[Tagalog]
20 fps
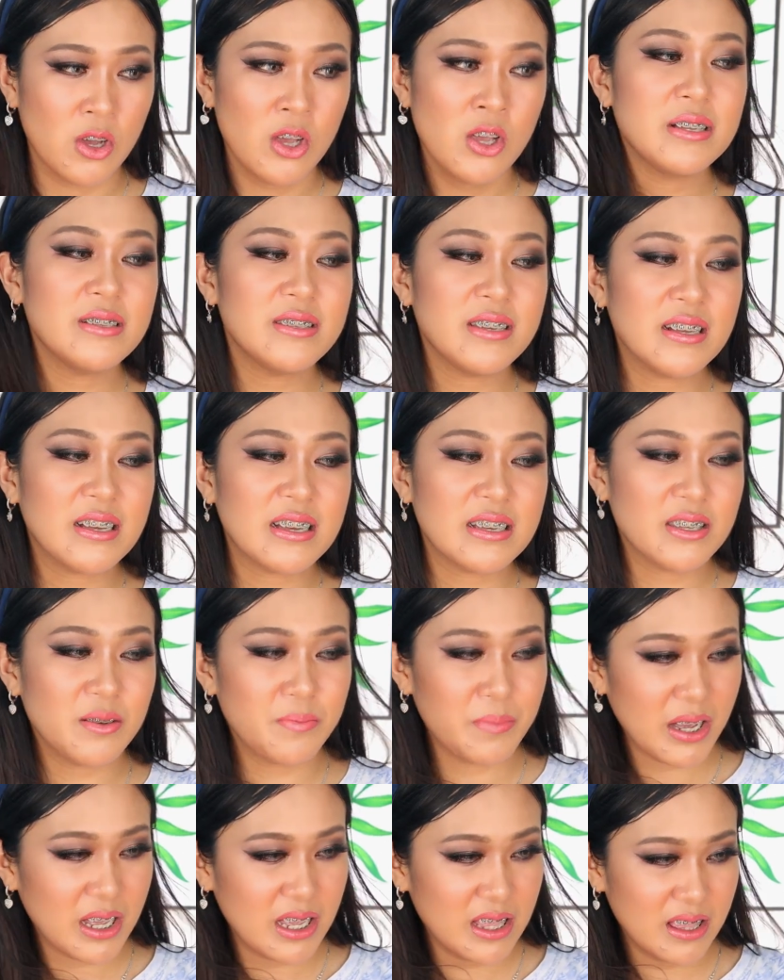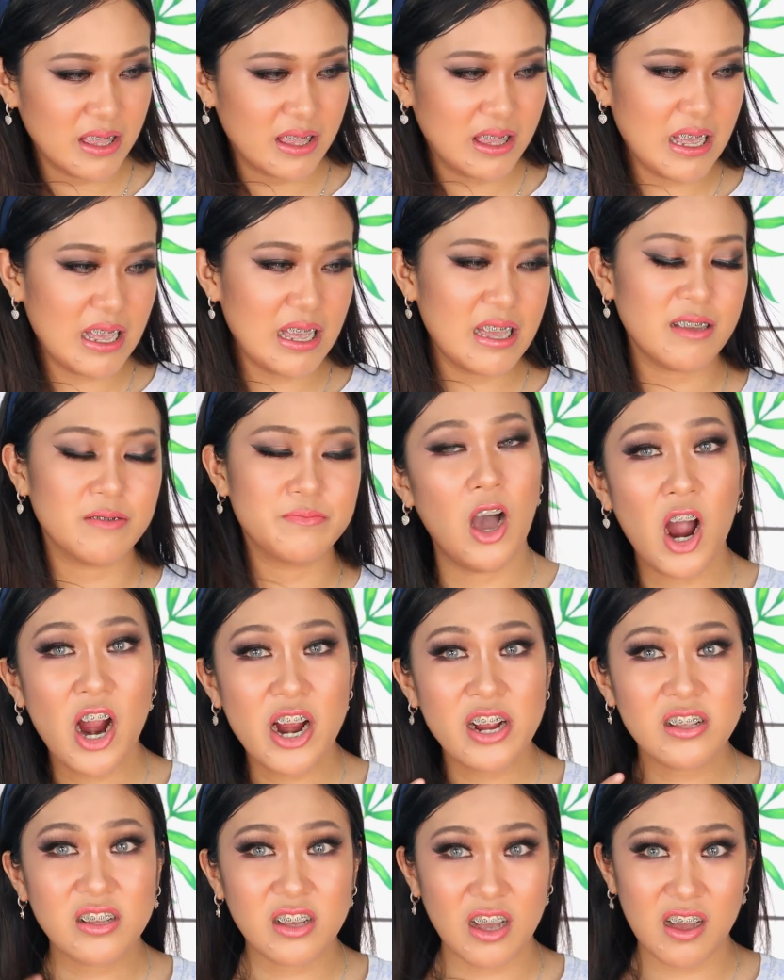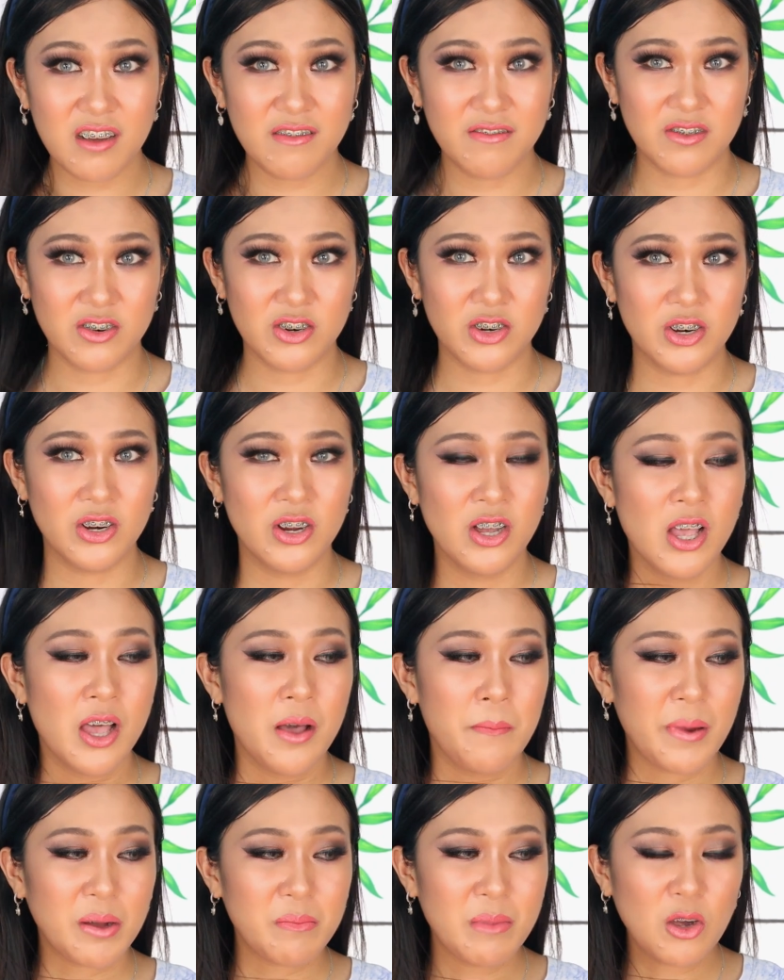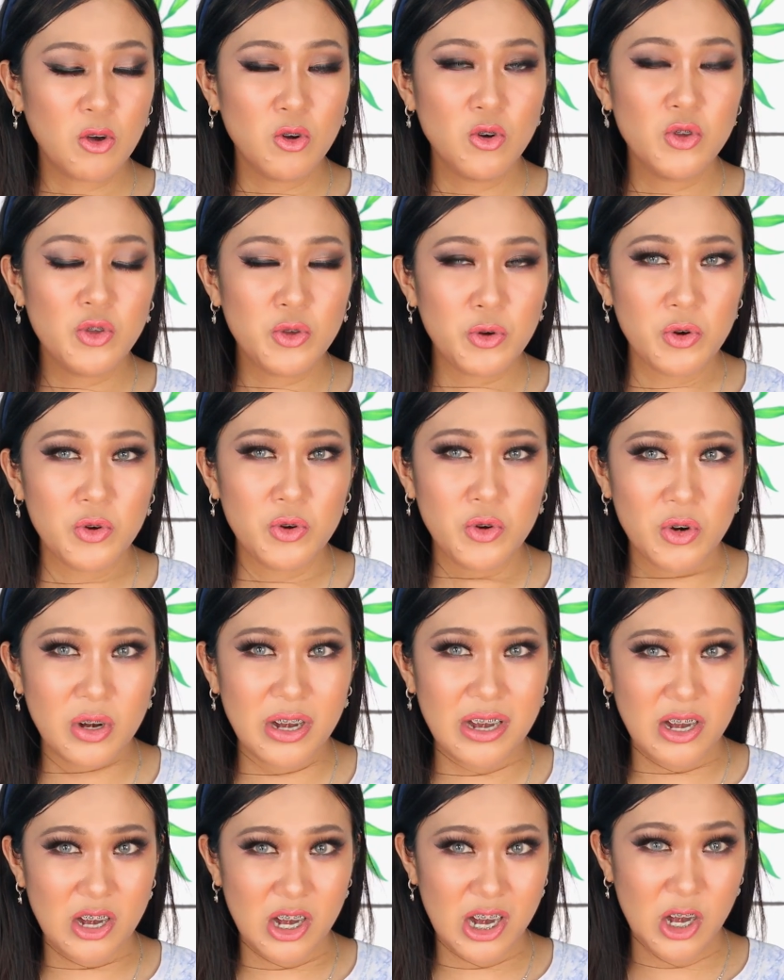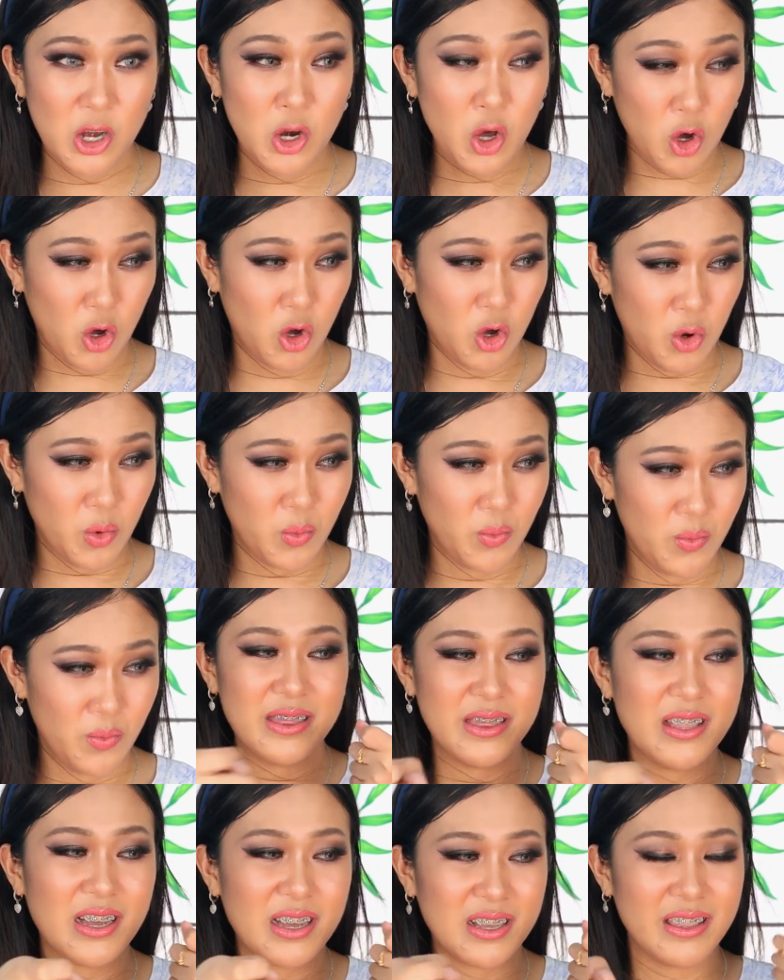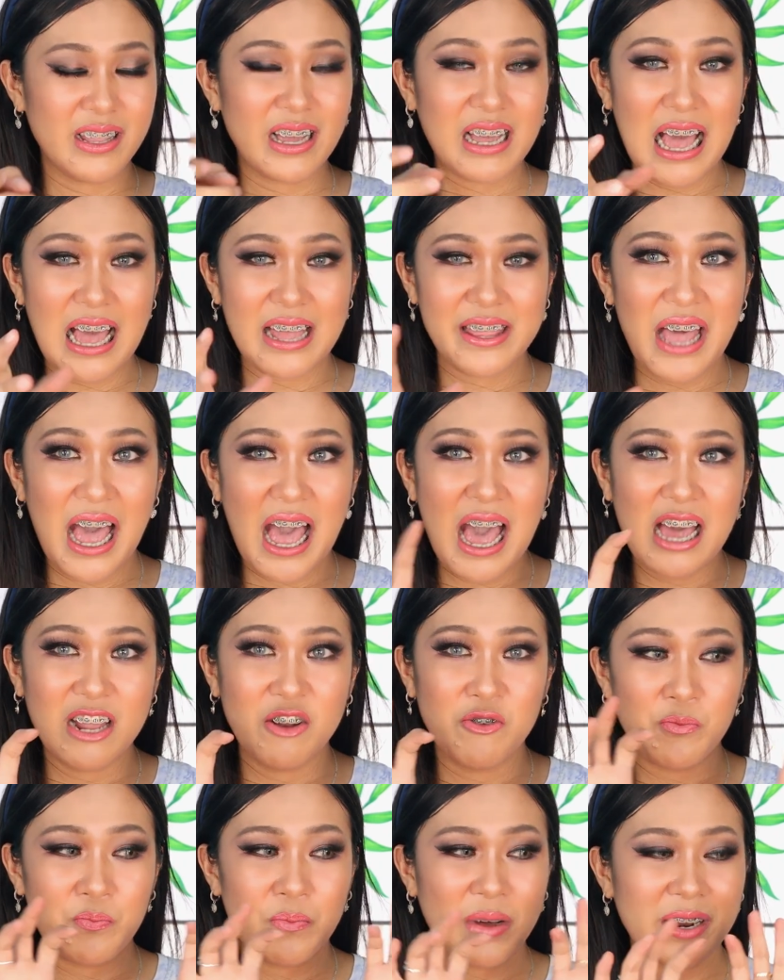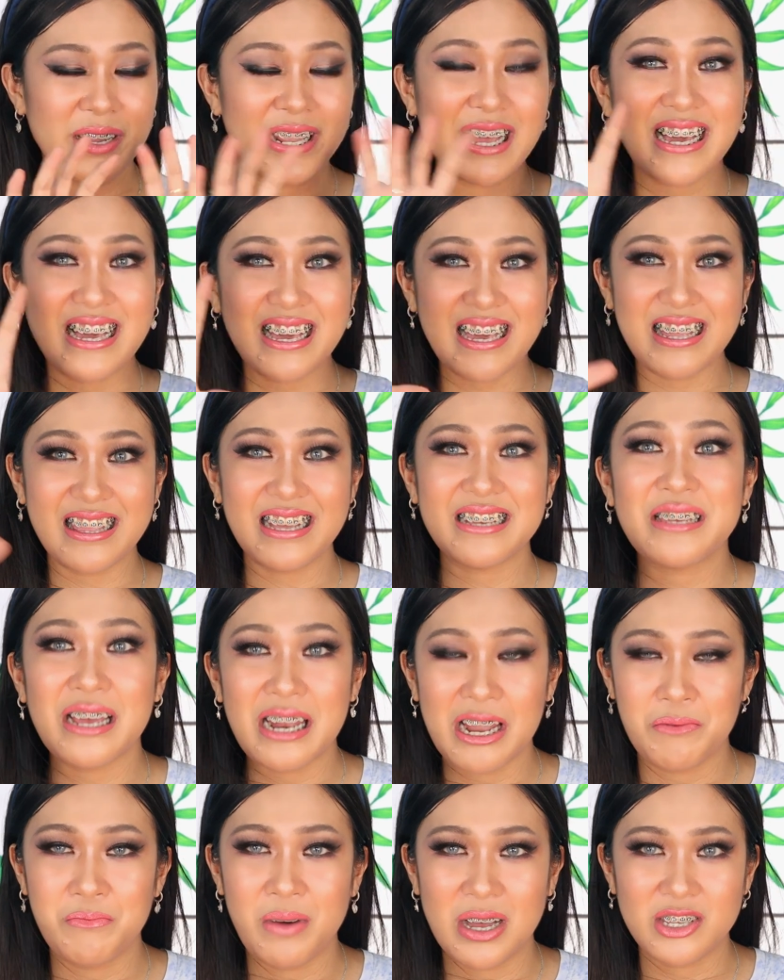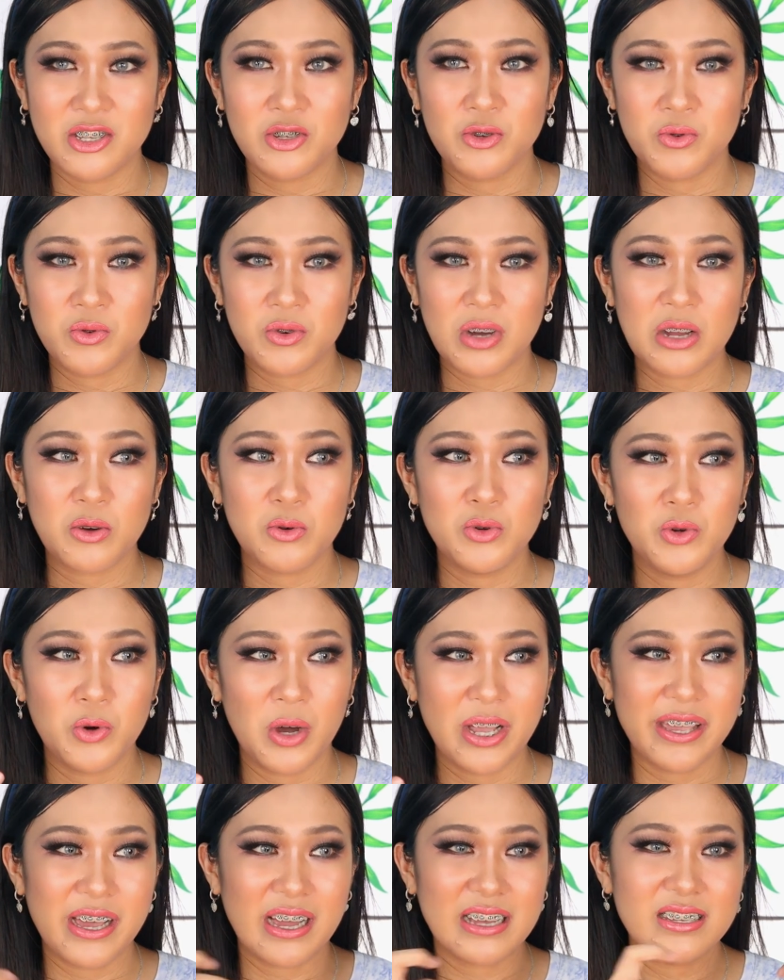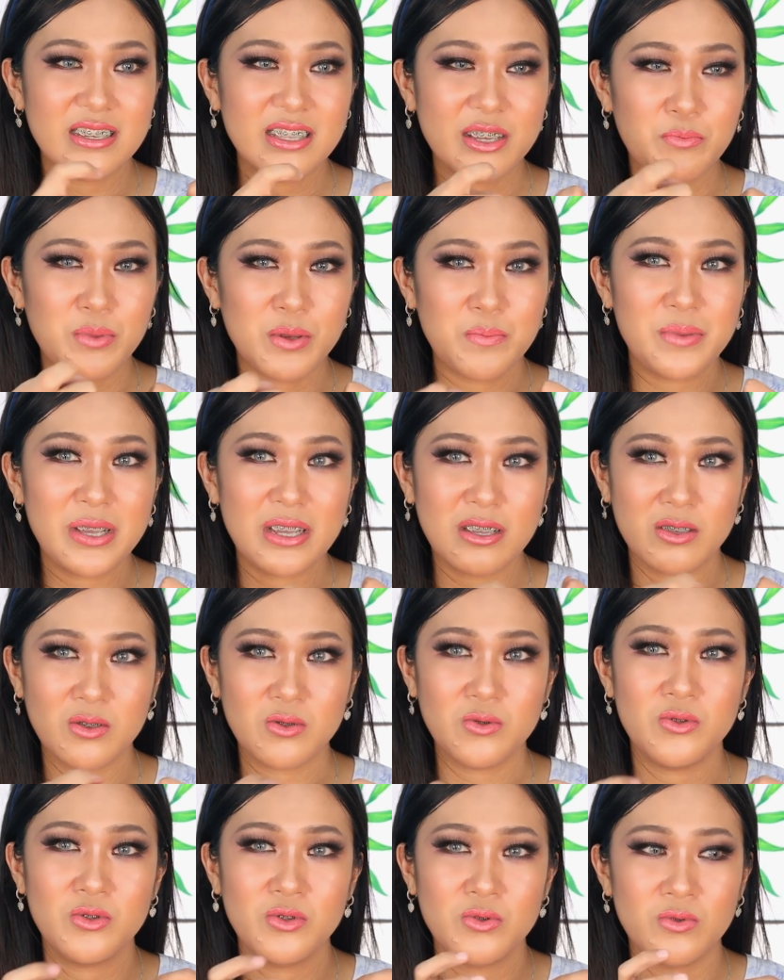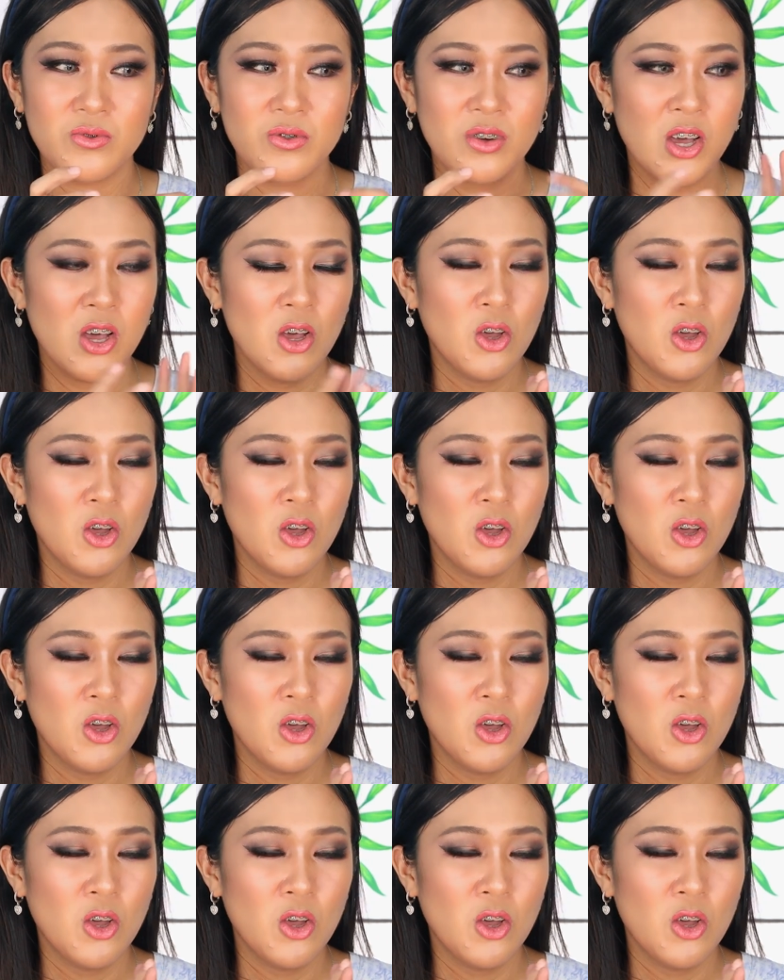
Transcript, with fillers: Minsan kasi pag hindi hardcover, pag magulo yung loob, na, na, naaano, parang nakikita sa labas yung kaguluhan niya kasi nagpipick through yung,